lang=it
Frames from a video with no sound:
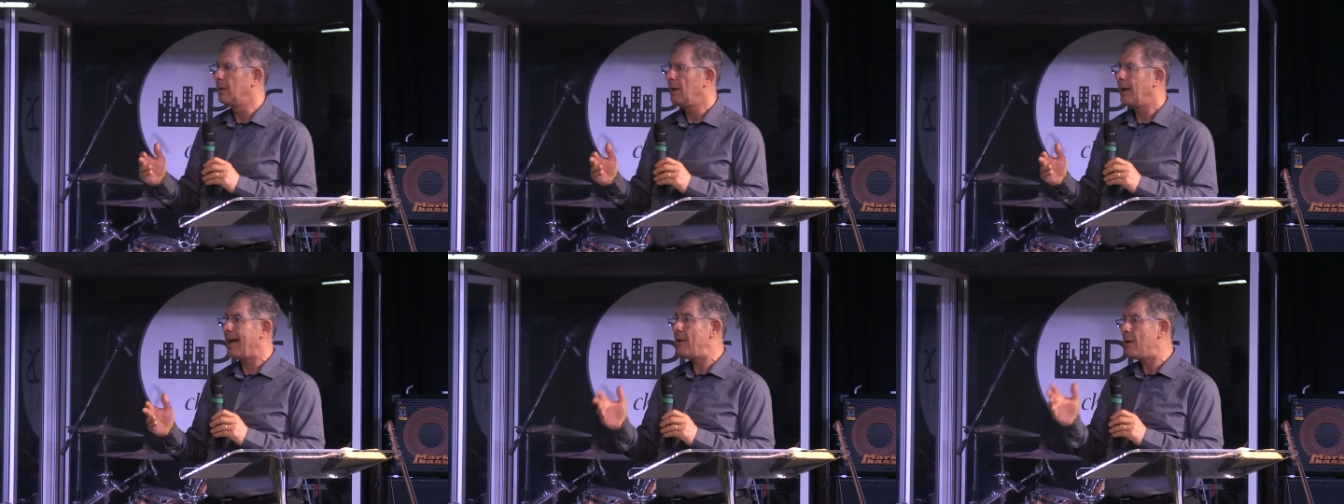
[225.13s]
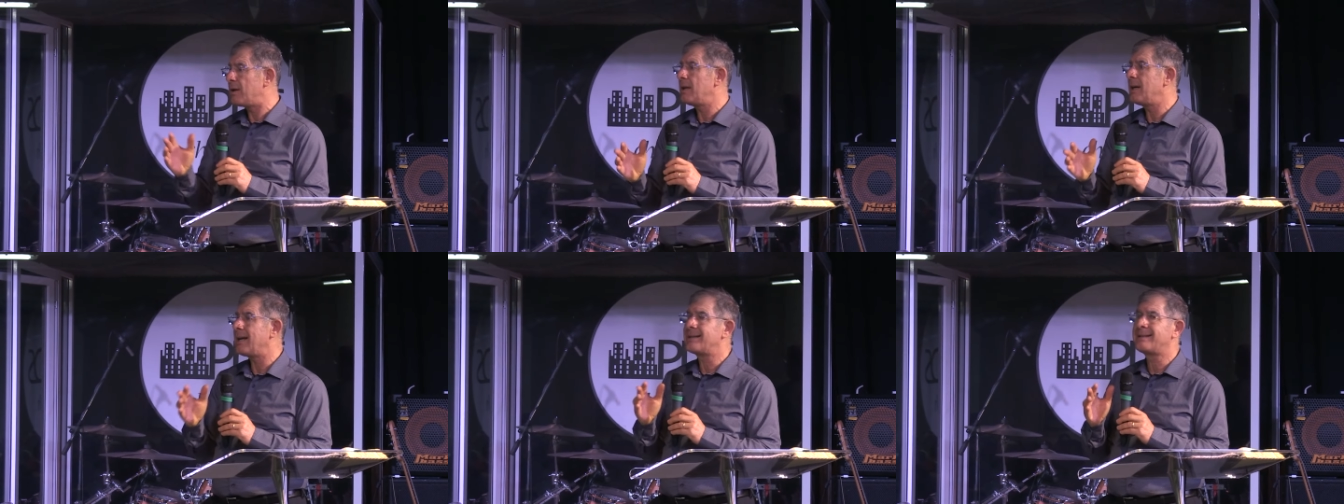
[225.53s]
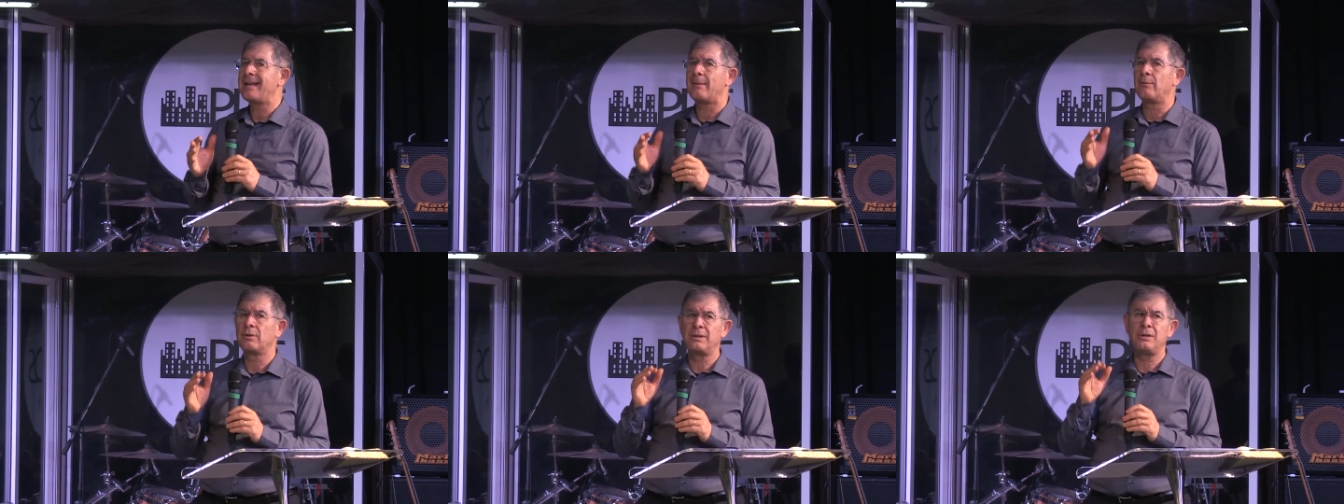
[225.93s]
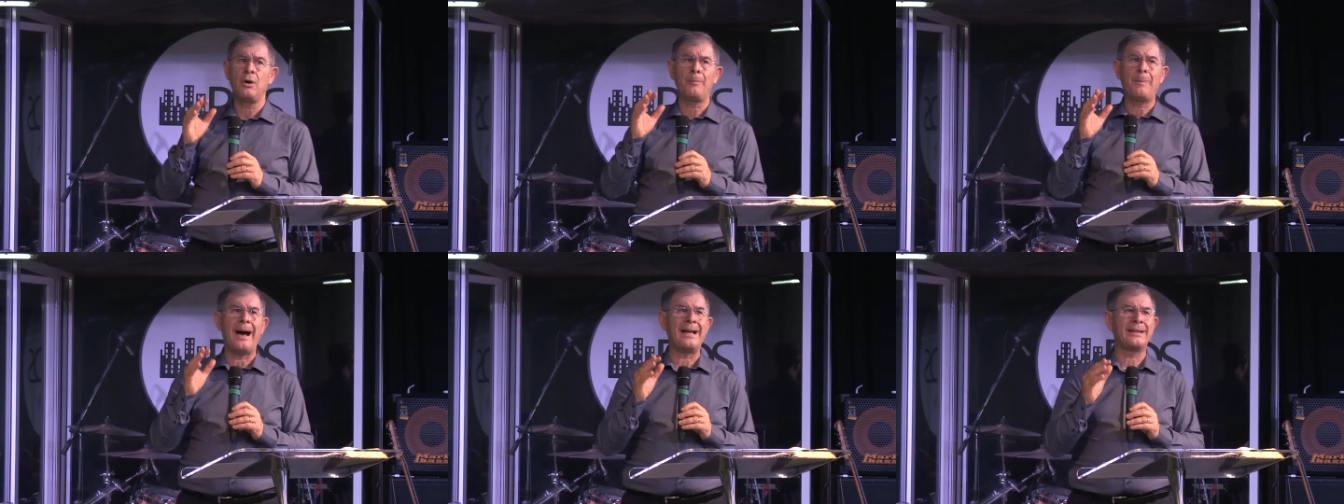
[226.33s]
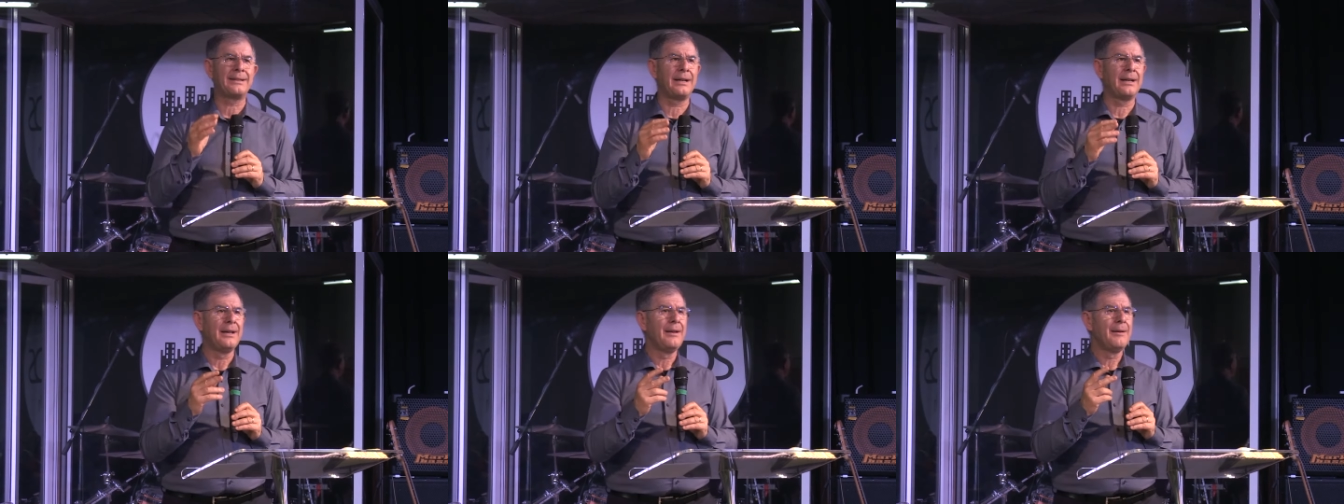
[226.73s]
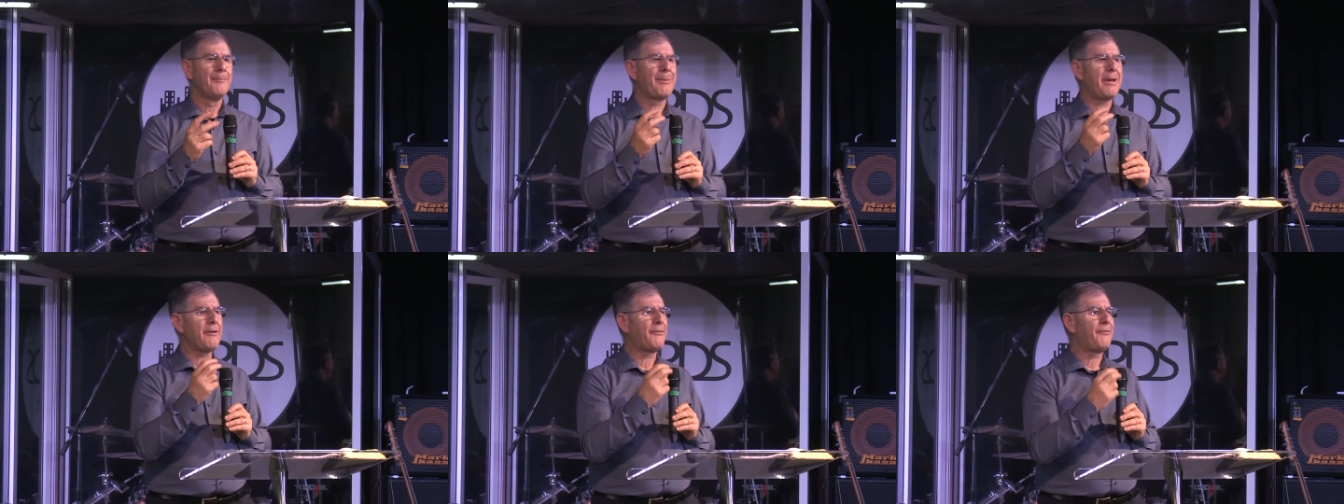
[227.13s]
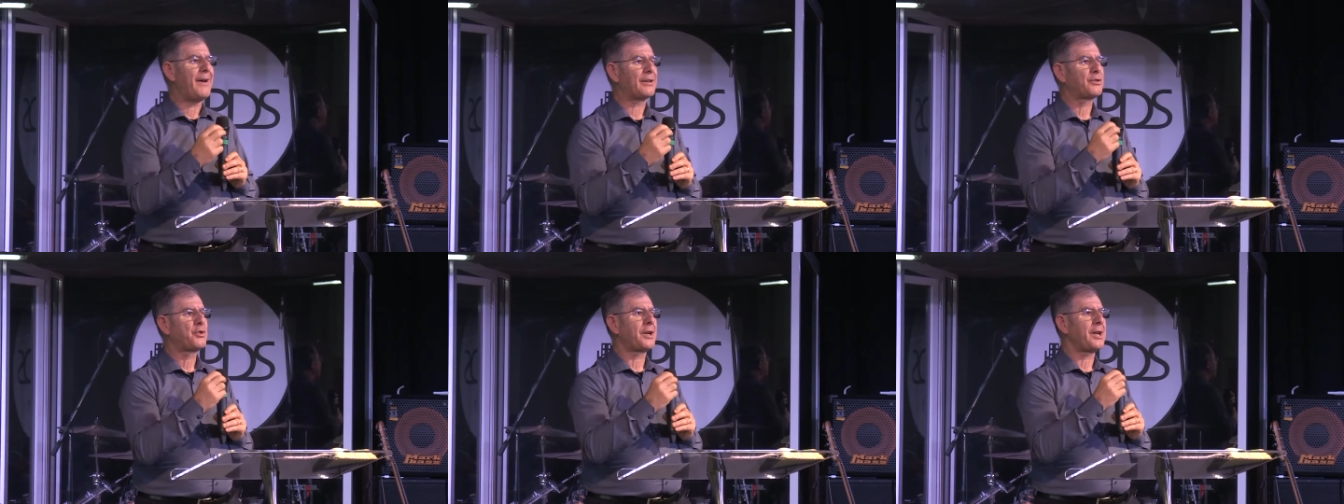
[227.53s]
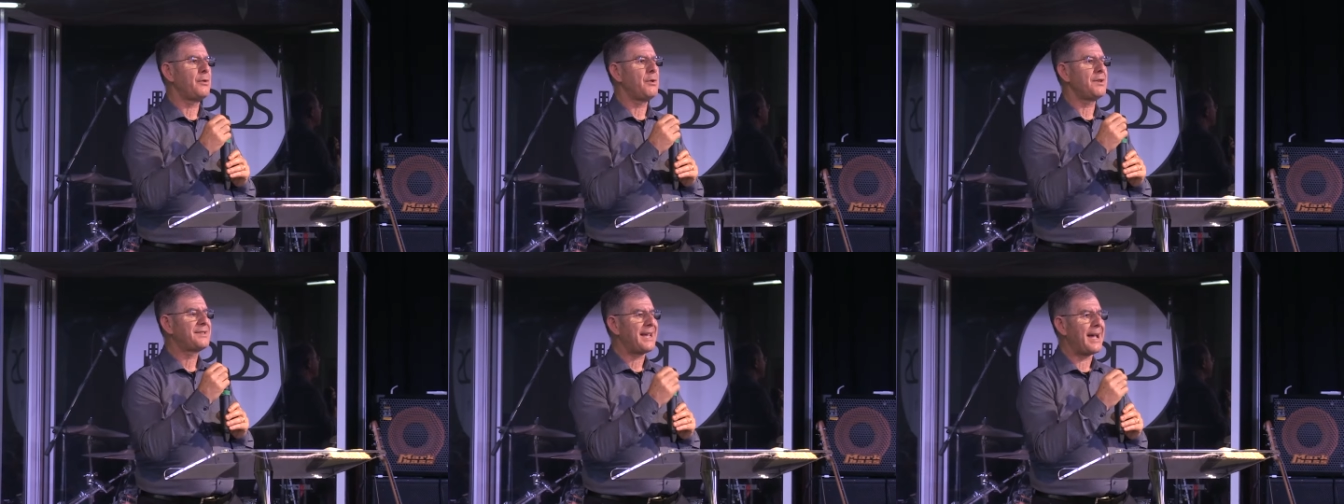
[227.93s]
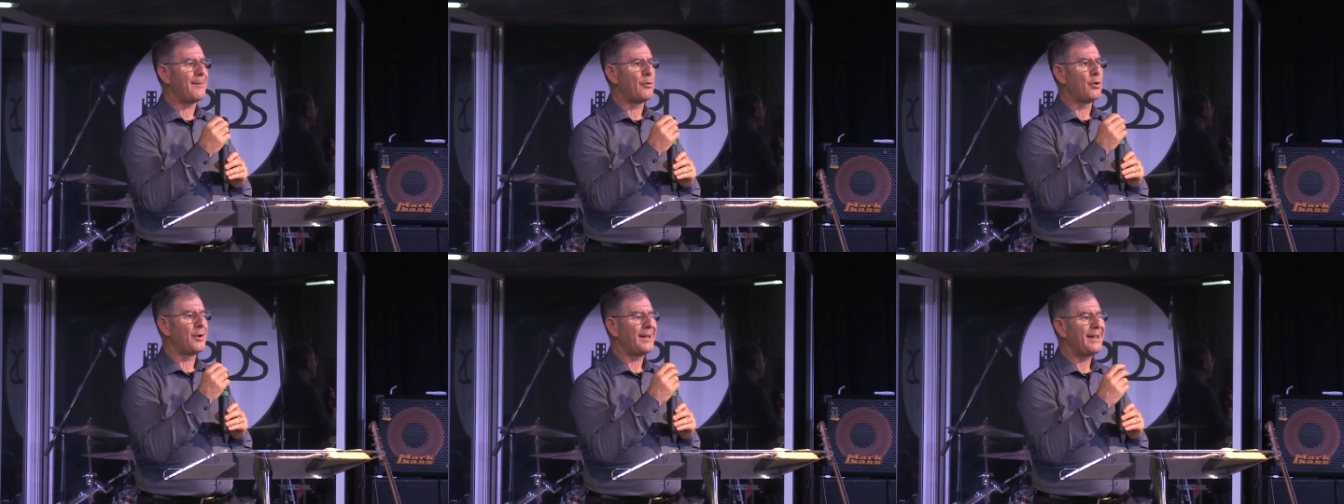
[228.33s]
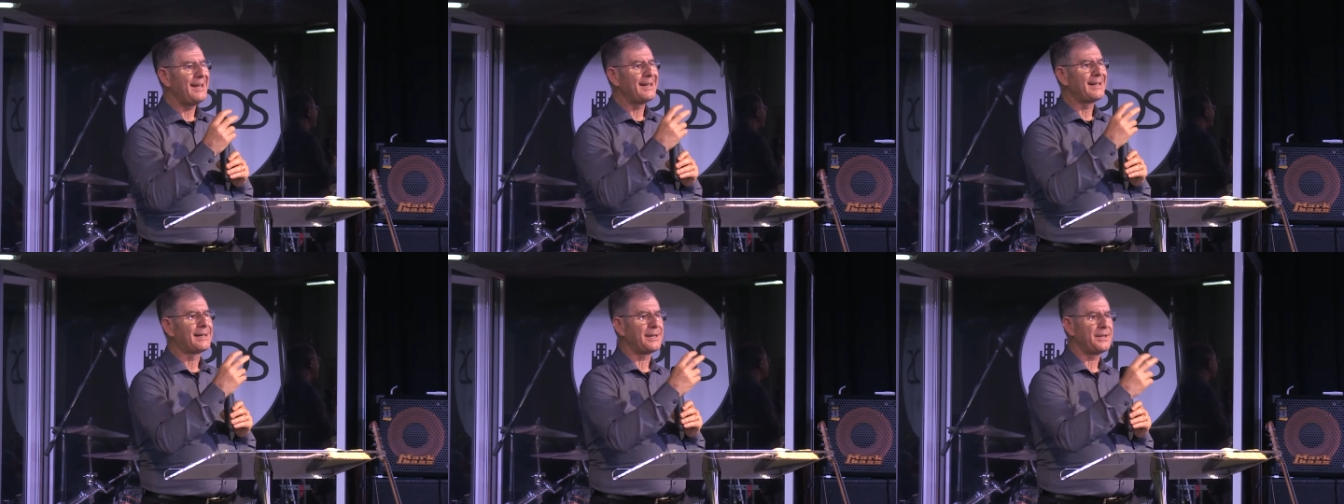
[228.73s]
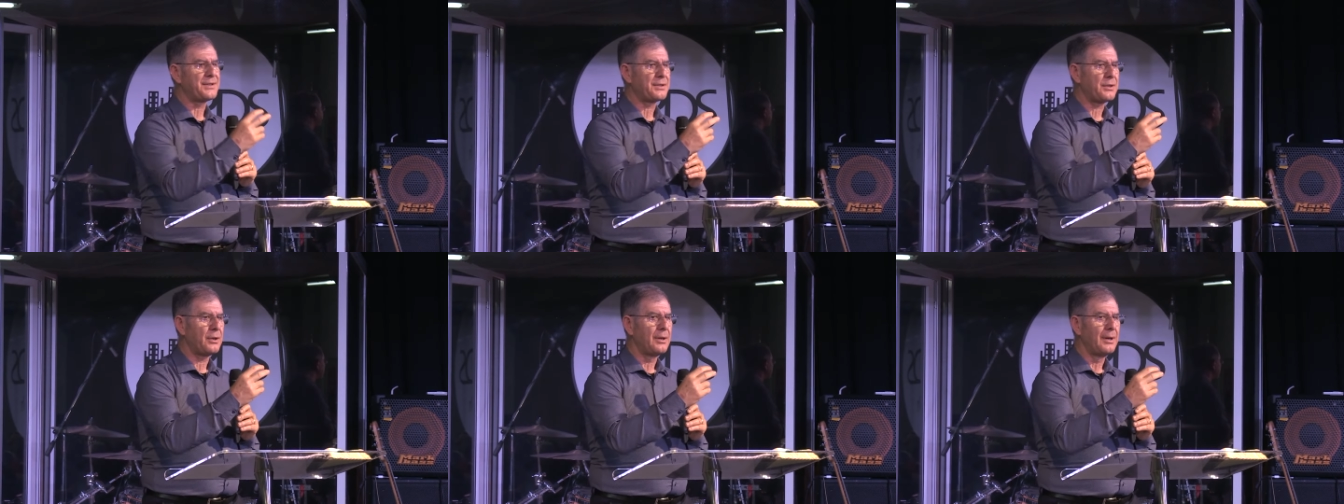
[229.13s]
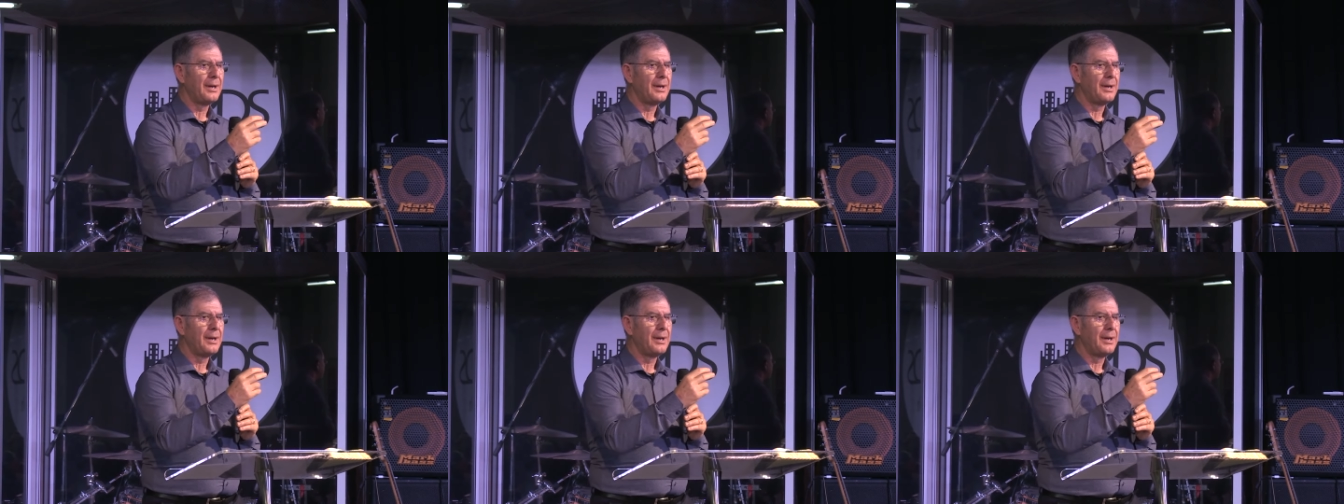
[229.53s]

E noi ringraziamo Dio Padre per il fatto che noi siamo in Cristo.